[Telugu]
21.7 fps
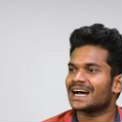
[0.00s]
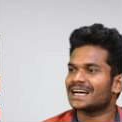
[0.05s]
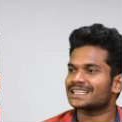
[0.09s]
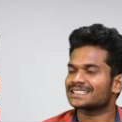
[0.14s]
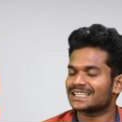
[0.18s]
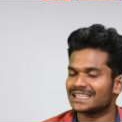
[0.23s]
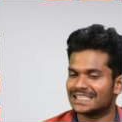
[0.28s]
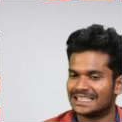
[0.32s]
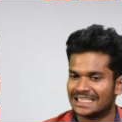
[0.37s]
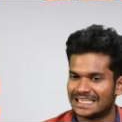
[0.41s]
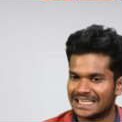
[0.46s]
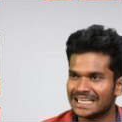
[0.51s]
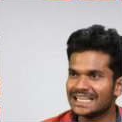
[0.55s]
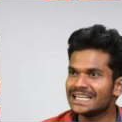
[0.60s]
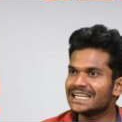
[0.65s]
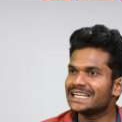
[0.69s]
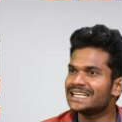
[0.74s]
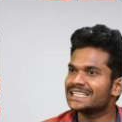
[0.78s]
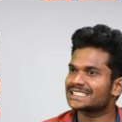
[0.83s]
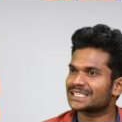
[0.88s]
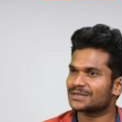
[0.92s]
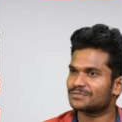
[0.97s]
అసలు
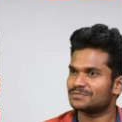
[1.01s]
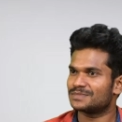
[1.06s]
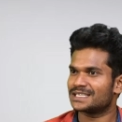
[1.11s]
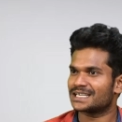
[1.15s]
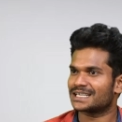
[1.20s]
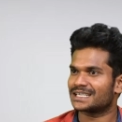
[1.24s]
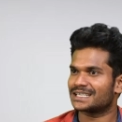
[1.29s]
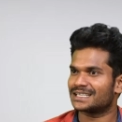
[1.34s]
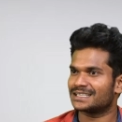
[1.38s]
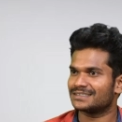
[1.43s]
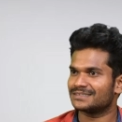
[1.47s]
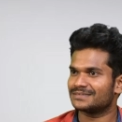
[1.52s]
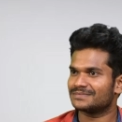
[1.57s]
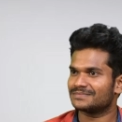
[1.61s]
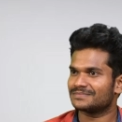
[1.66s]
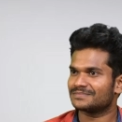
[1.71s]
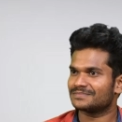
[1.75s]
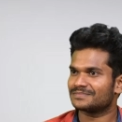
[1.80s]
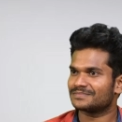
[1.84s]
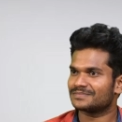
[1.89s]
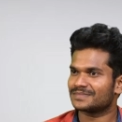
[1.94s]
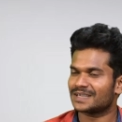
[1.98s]
ఏంటి సబ్జెక్టు
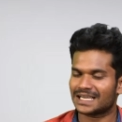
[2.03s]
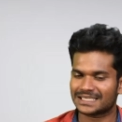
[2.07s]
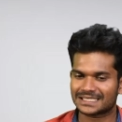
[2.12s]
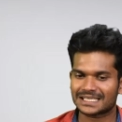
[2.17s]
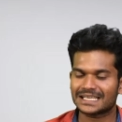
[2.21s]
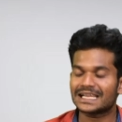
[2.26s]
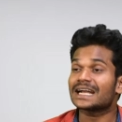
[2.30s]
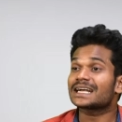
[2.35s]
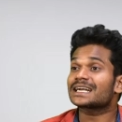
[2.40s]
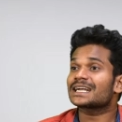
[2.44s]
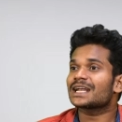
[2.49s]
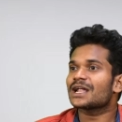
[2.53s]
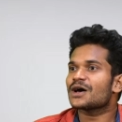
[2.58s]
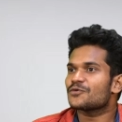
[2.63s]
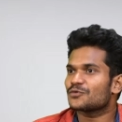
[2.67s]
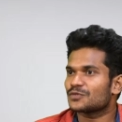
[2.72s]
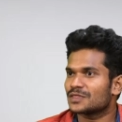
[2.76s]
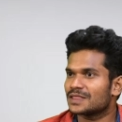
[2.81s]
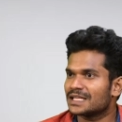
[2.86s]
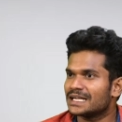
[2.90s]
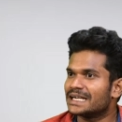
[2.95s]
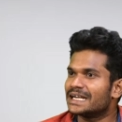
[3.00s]
అసలు ఎట్లా
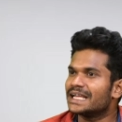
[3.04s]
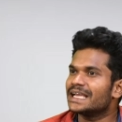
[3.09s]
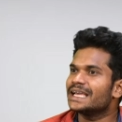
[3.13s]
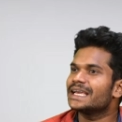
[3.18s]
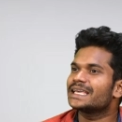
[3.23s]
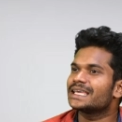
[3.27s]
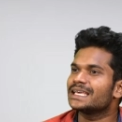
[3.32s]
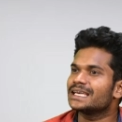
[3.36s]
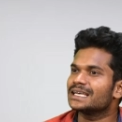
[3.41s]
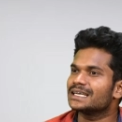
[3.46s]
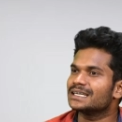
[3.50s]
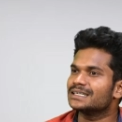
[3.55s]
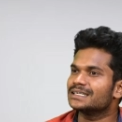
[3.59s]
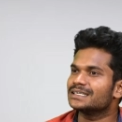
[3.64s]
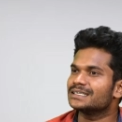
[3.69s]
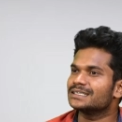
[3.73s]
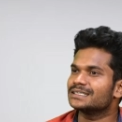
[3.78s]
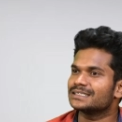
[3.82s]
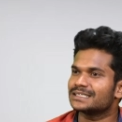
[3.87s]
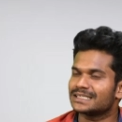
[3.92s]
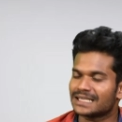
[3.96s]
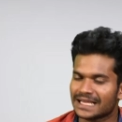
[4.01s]
ఉంది టేకింగ్
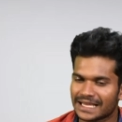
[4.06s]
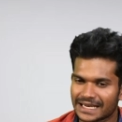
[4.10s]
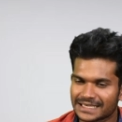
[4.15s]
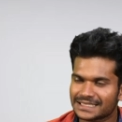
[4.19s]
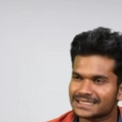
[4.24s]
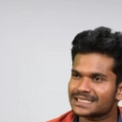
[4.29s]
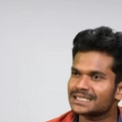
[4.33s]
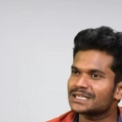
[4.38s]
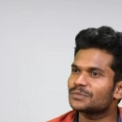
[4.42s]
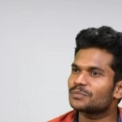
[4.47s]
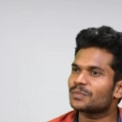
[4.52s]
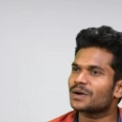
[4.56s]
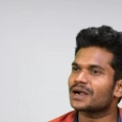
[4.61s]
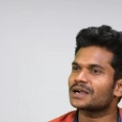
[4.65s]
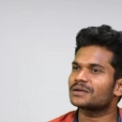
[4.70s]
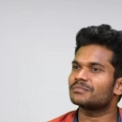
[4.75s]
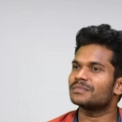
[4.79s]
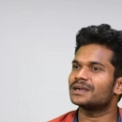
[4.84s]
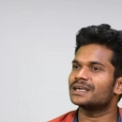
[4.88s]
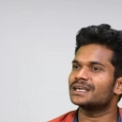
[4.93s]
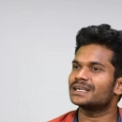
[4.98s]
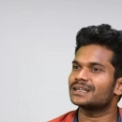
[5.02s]
డైరెక్షన్
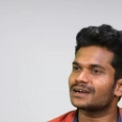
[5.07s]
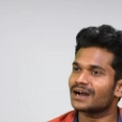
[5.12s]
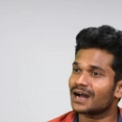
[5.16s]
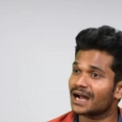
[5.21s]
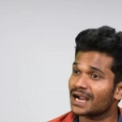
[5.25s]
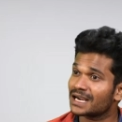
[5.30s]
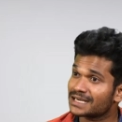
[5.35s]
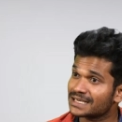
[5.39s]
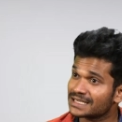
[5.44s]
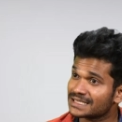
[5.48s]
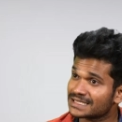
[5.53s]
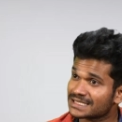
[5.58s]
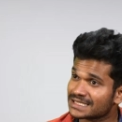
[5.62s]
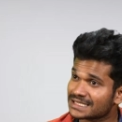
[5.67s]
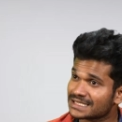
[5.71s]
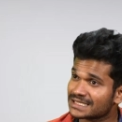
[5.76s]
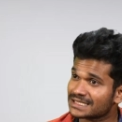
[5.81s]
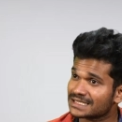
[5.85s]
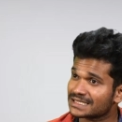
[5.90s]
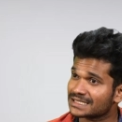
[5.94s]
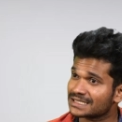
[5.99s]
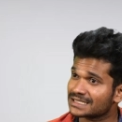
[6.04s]
డిపార్ట్మెంట్
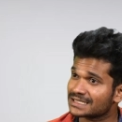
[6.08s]
ఆర్టిస్ట్